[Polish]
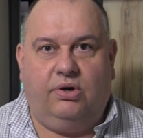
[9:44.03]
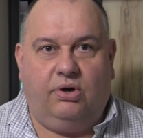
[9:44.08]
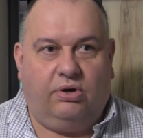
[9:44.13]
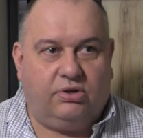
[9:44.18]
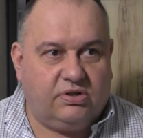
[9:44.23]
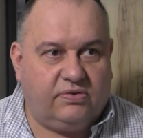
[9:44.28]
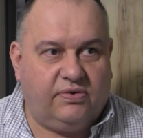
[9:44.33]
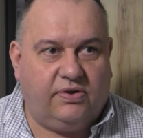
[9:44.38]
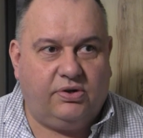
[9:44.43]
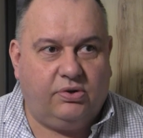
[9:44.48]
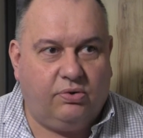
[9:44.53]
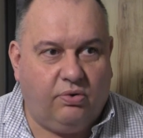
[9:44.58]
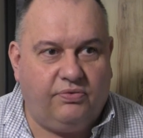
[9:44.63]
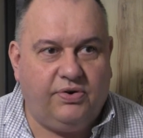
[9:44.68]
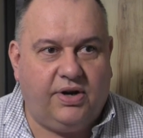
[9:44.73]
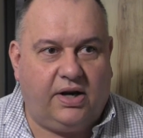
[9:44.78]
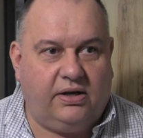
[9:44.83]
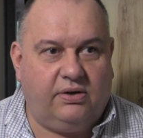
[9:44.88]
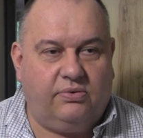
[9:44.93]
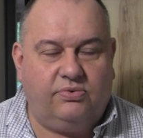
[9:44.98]
Od swojej
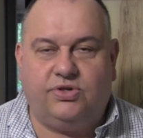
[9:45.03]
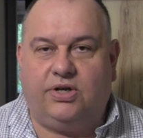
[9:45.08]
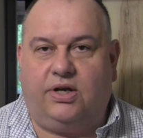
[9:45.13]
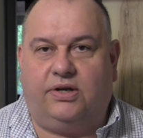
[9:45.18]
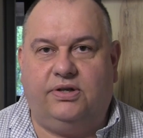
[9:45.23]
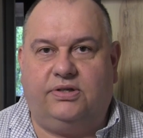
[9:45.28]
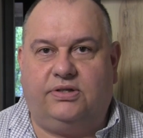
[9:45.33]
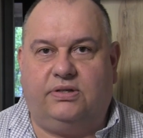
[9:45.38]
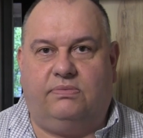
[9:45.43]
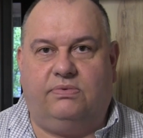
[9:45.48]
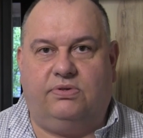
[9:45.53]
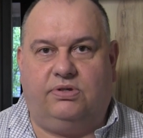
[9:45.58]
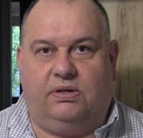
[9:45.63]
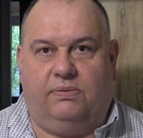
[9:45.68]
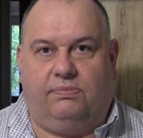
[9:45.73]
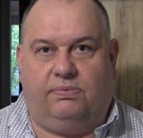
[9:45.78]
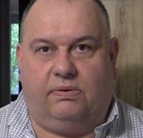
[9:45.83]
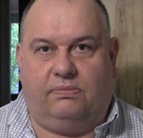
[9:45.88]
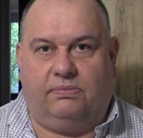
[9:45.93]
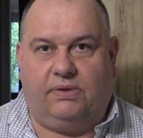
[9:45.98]
gównianej uczelni chcemy mieć
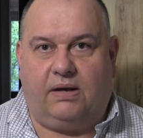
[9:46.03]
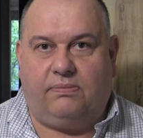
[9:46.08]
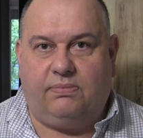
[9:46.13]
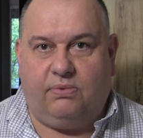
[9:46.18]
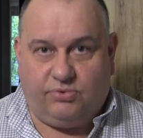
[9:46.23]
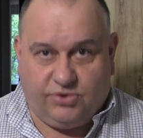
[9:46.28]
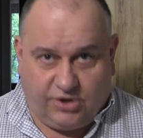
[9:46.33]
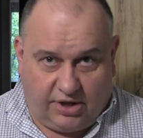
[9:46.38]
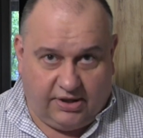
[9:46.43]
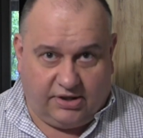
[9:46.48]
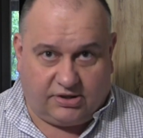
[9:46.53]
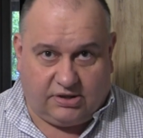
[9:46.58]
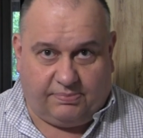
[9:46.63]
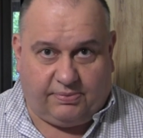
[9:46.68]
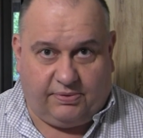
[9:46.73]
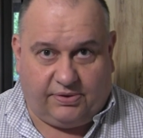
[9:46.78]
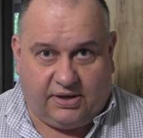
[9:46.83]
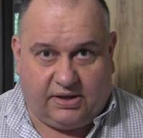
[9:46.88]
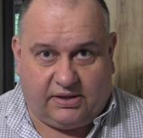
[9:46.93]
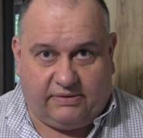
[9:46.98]
dyplom, tak? Bo uczelnia co
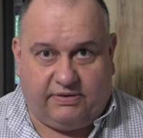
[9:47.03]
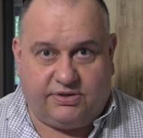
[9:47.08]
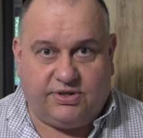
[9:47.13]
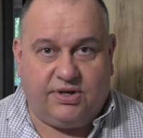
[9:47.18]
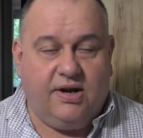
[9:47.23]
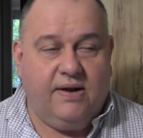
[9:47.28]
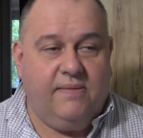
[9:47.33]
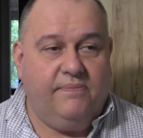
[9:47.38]
powinna dawać?